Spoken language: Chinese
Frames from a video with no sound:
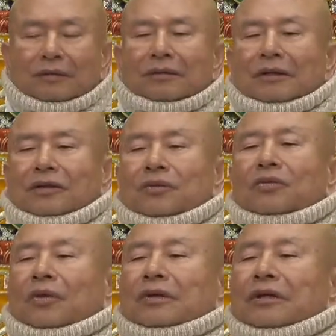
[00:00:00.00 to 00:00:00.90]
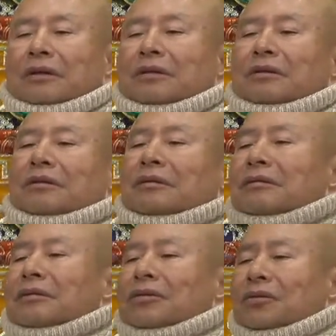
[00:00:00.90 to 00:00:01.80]
你如果你
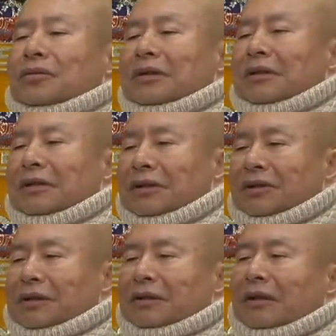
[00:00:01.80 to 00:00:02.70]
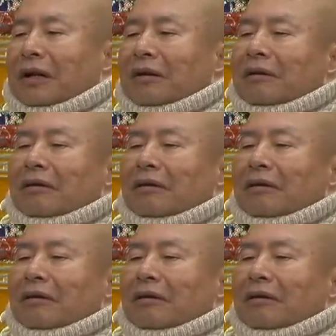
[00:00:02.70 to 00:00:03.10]
出去旅行呢，